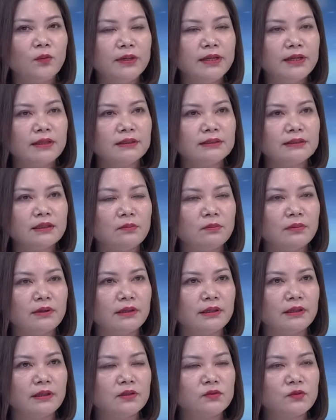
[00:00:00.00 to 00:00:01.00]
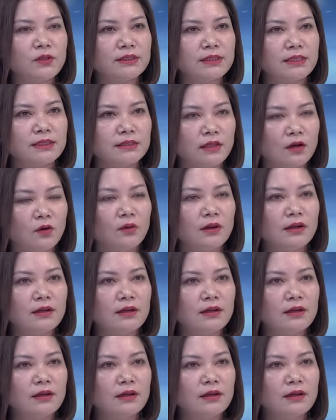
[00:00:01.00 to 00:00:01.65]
quy định trong cái kinh doanh xăng dầu,